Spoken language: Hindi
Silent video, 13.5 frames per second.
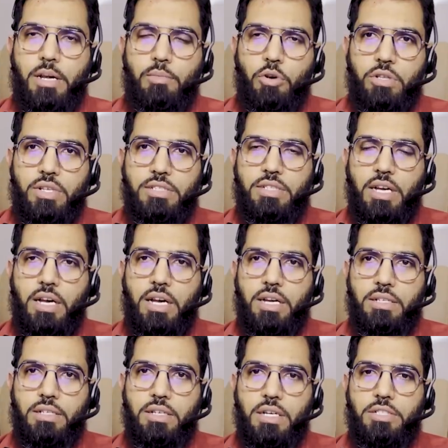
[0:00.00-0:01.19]
है बहुत अच्छा
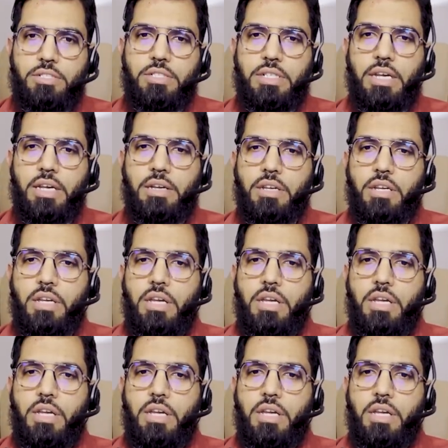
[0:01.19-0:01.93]
कंट्री है